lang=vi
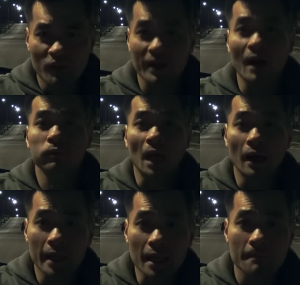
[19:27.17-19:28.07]
Và đồng
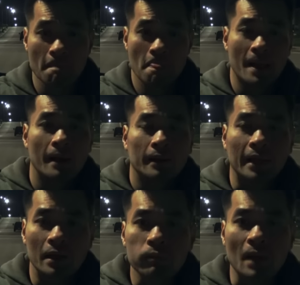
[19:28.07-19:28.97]
thời
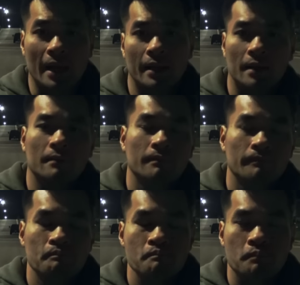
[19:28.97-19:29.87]
thì lúc này
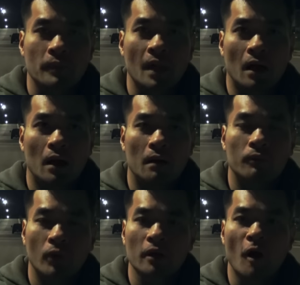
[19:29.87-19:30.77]

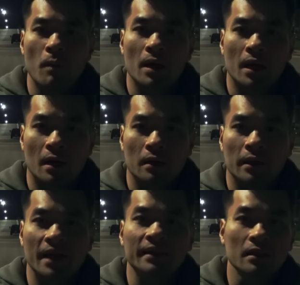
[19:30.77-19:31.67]
Bryan Kohberger
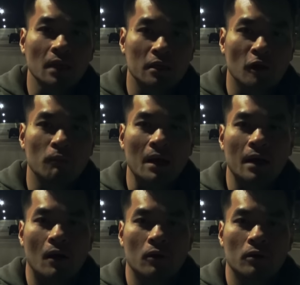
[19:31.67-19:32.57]
cái tính tình cũng bắt
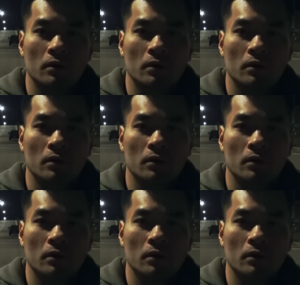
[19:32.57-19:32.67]
đầu